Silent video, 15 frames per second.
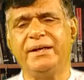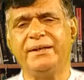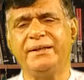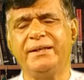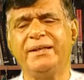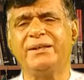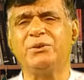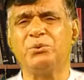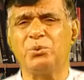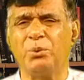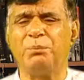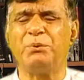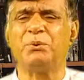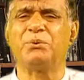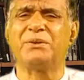आई है लेकिन जो
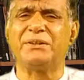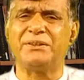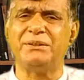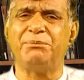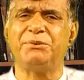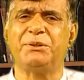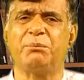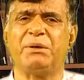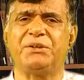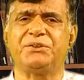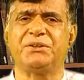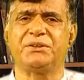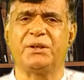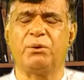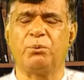भी हो किसी भी जमात
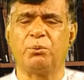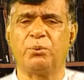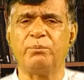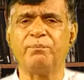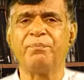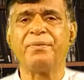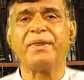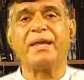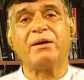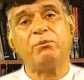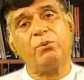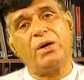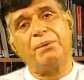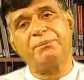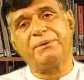से ताल्लुक हो
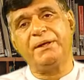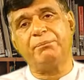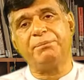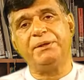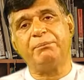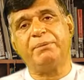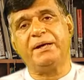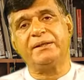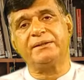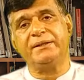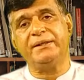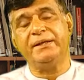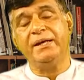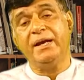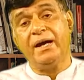वो आपकी अपनी बात है